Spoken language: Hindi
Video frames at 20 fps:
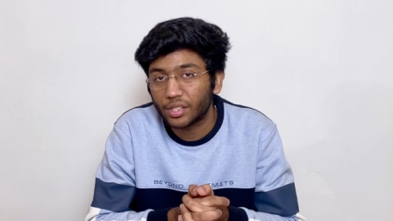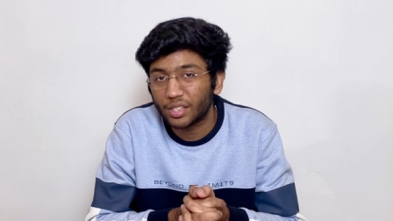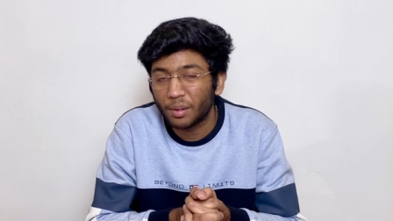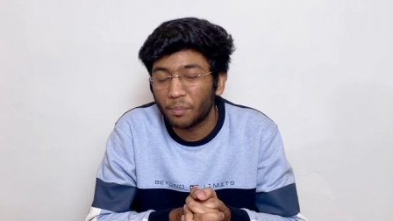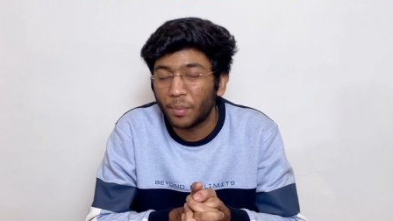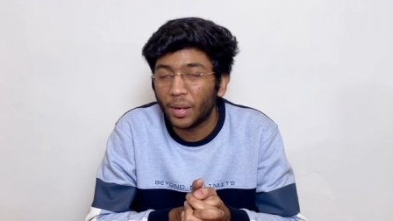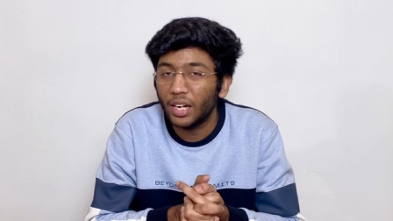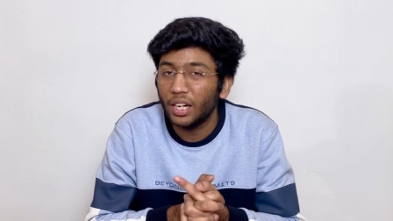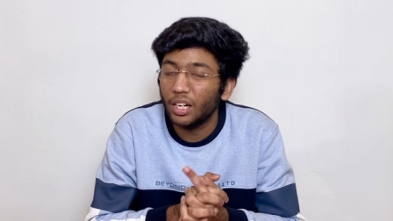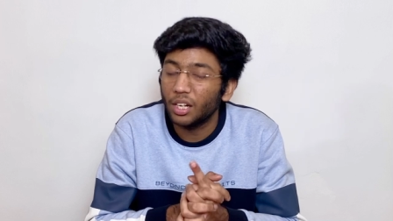हैं
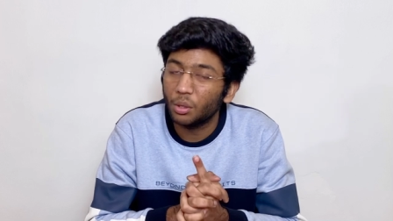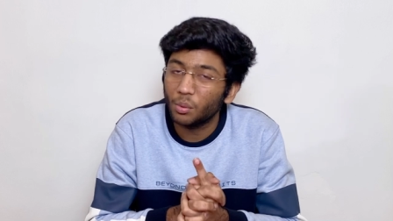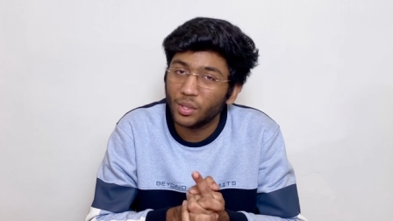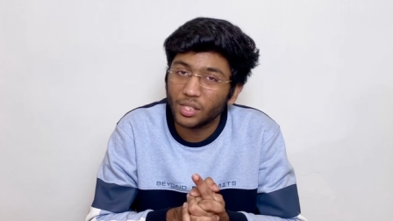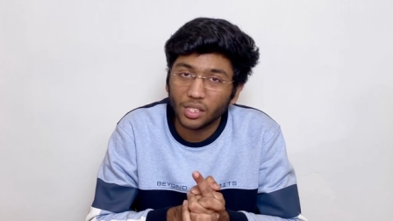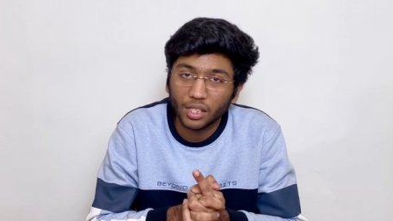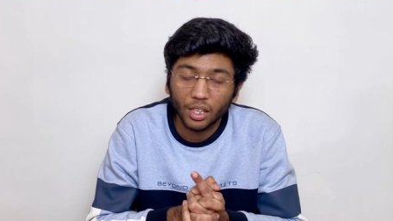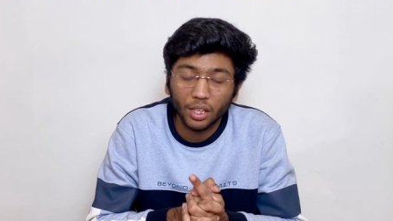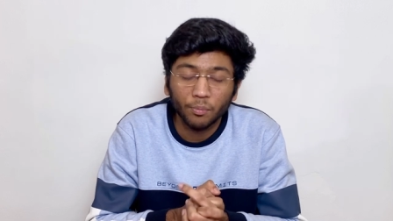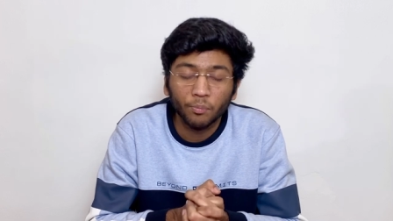पहली
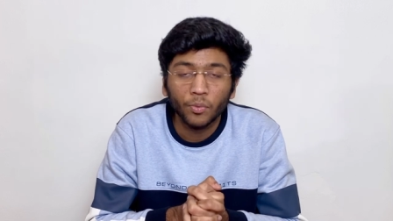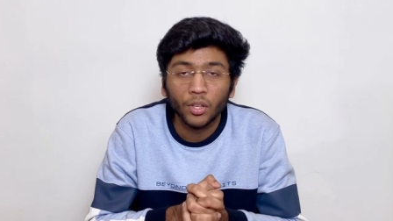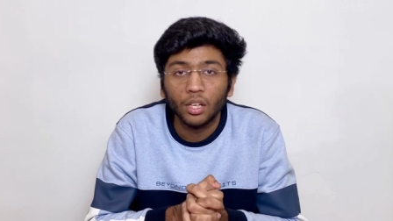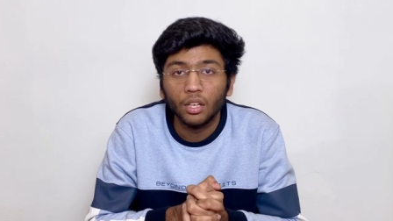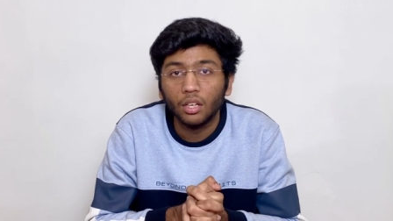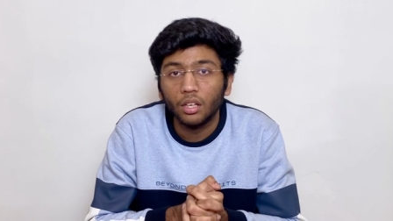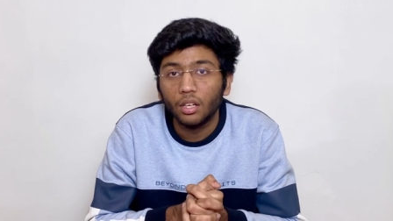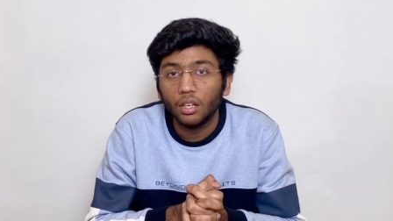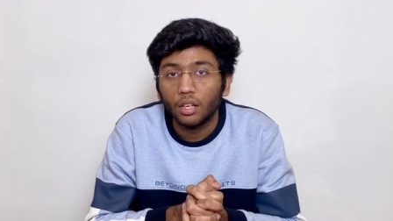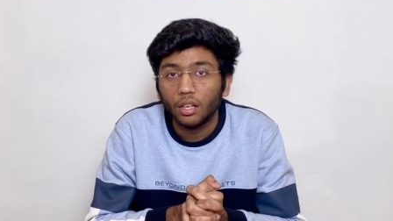रिक्वेस्ट ये
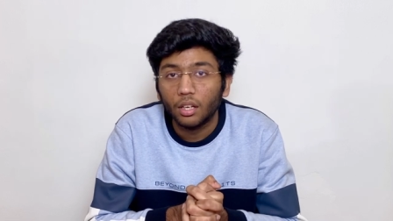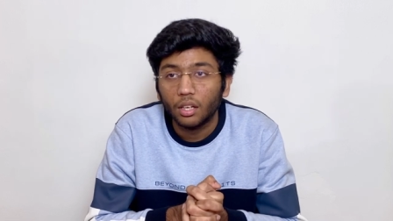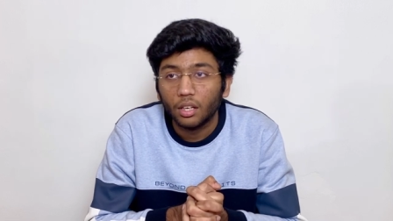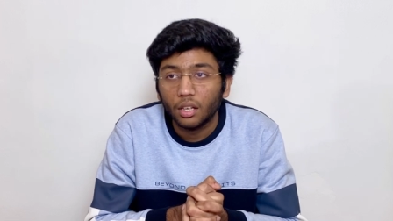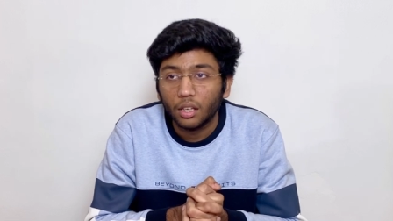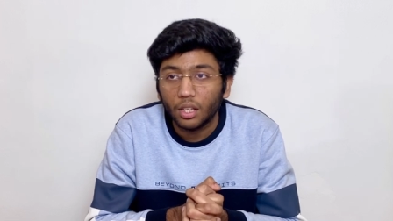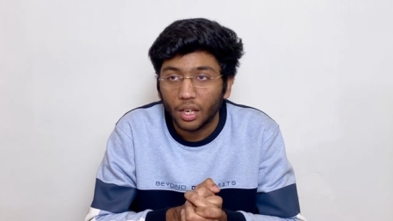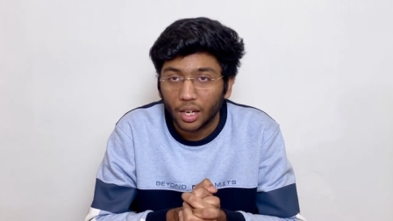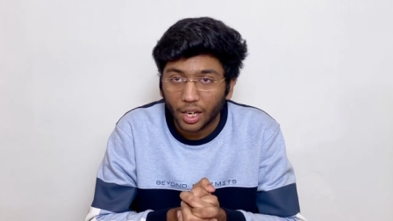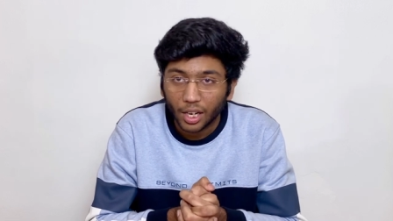
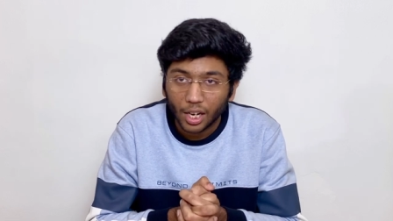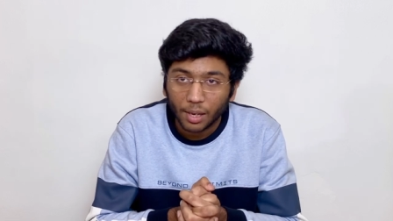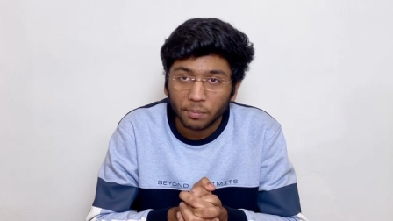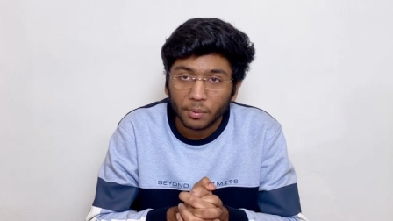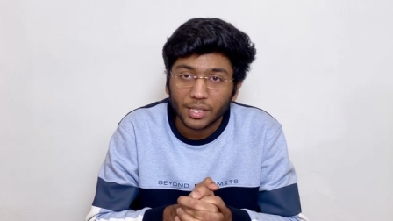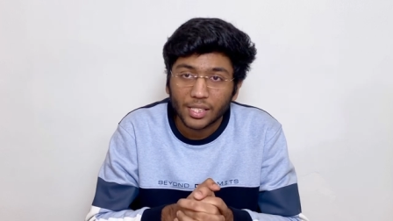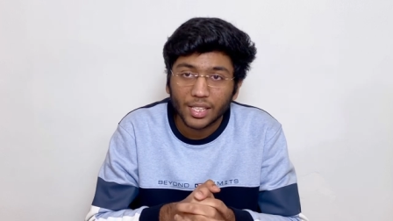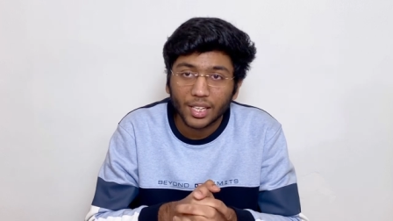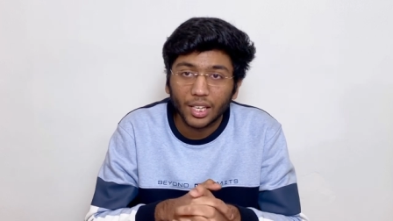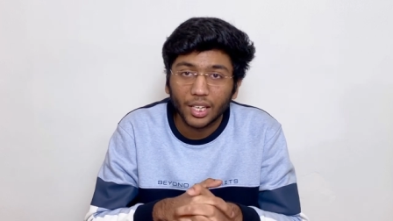कि अगर आप
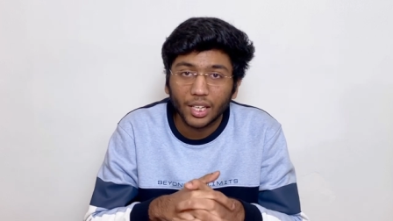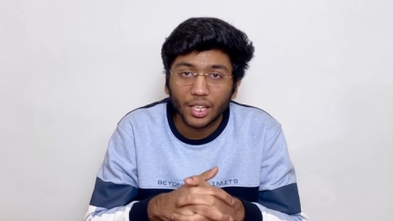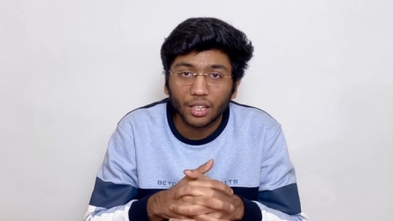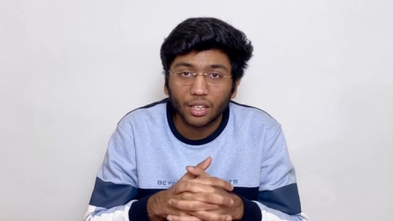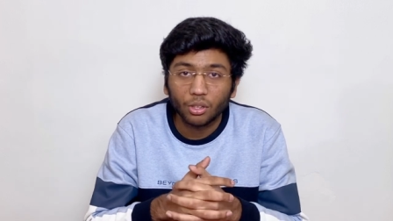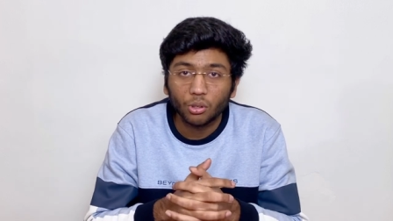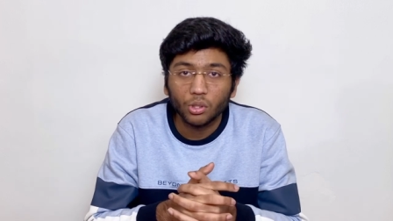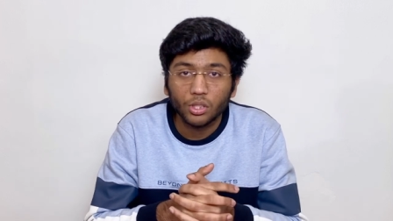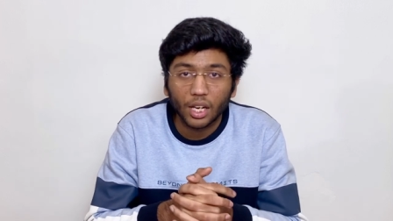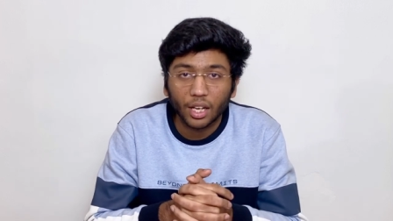किसी क्रिएटर
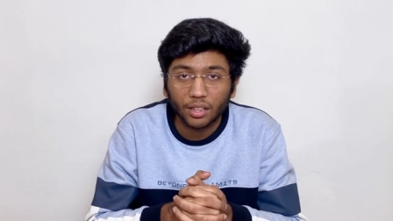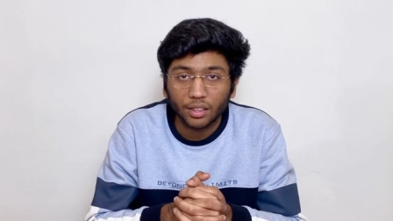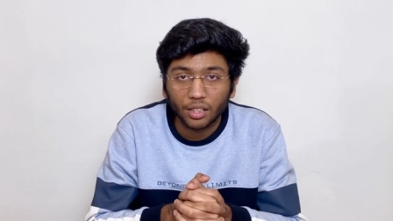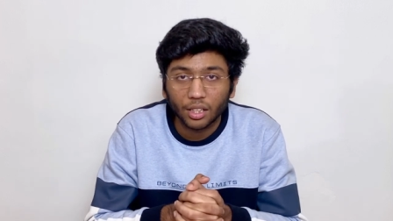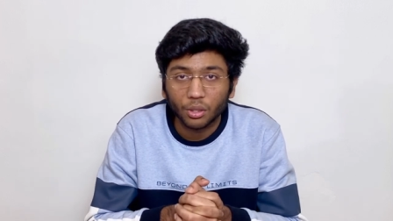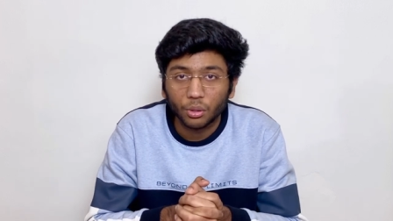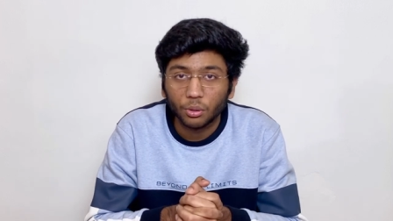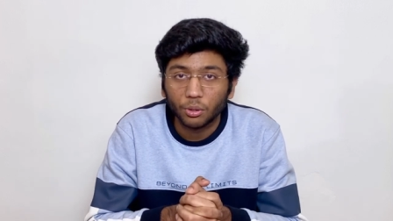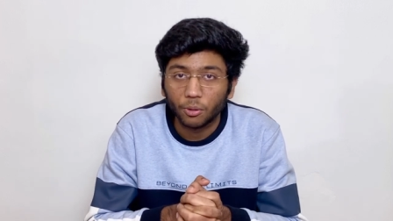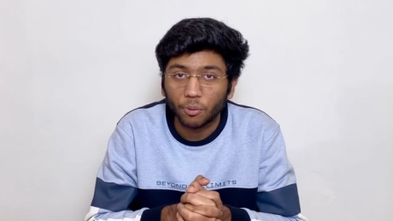को जानते
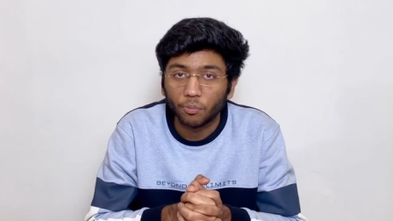हो